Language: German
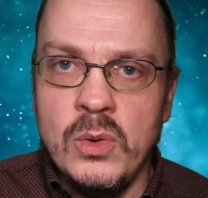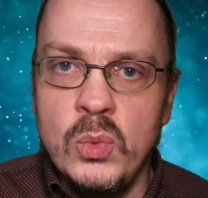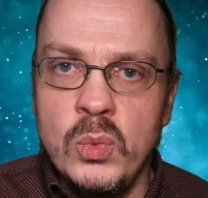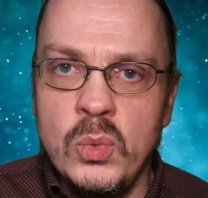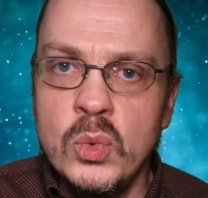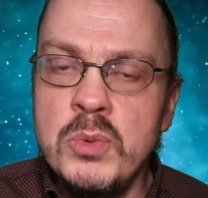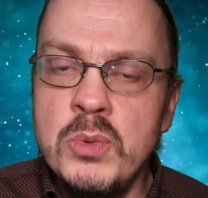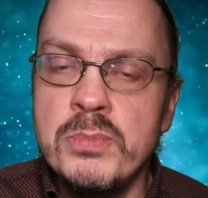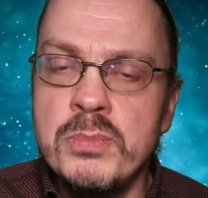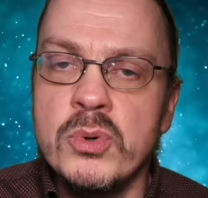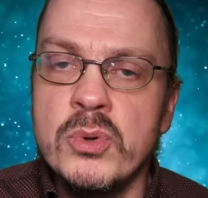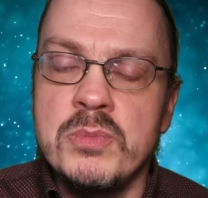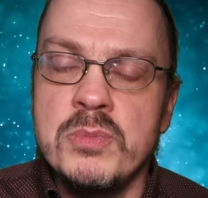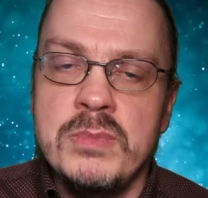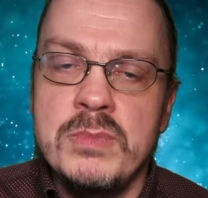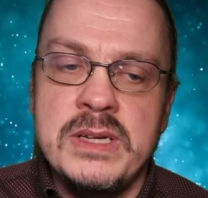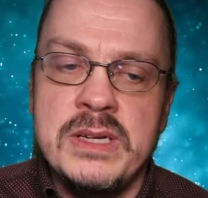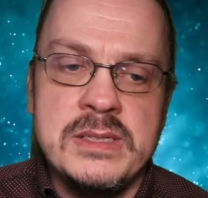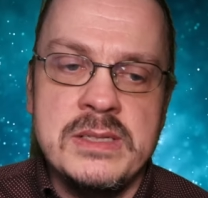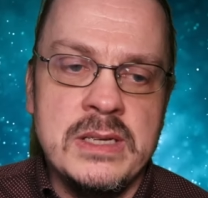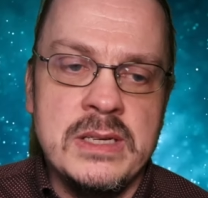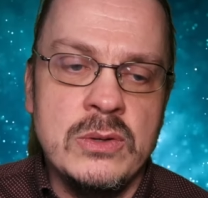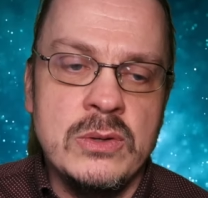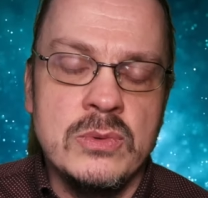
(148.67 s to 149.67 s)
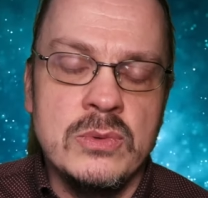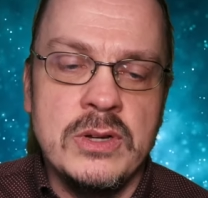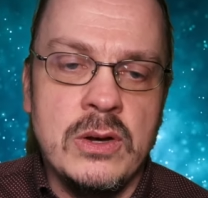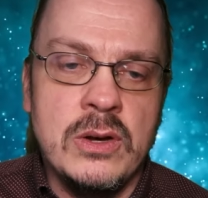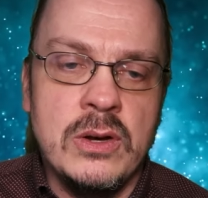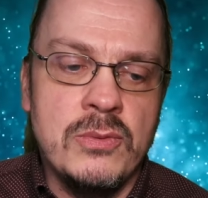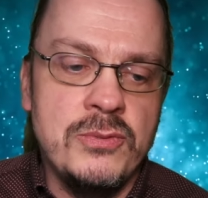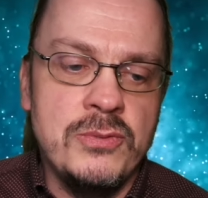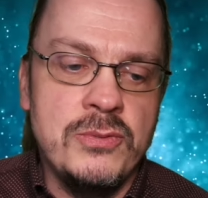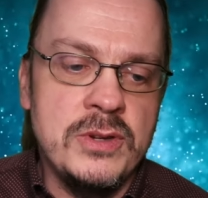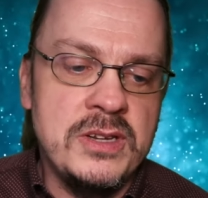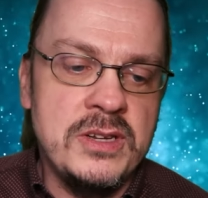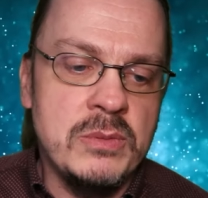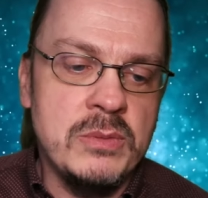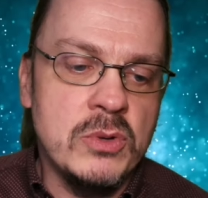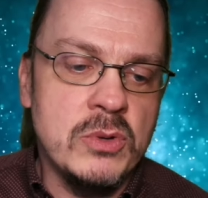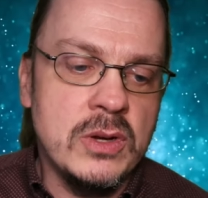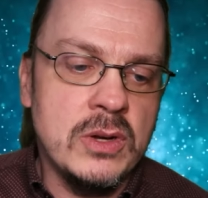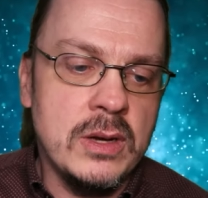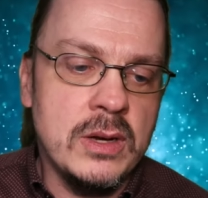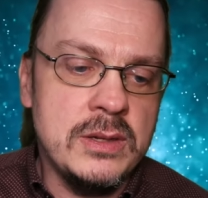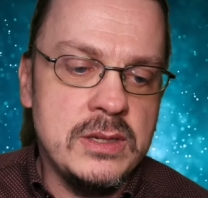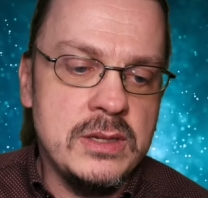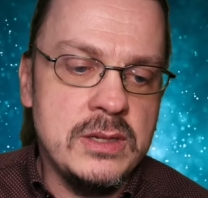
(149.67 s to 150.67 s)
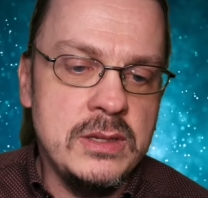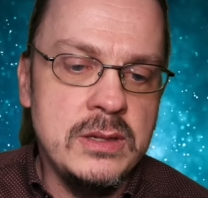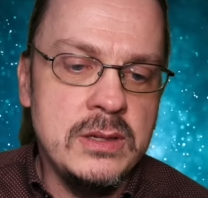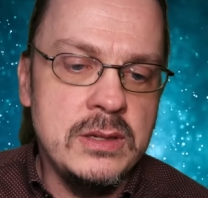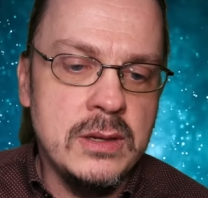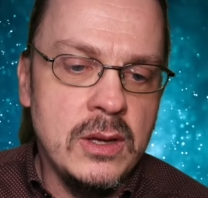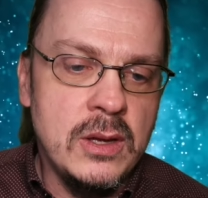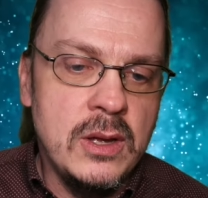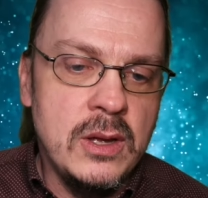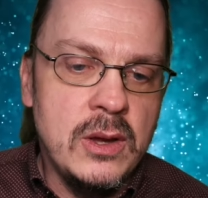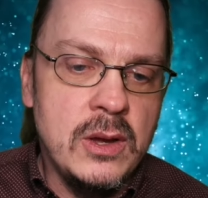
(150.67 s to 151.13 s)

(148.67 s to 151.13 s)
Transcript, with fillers: unbotmäßigen und auch für die Demokratie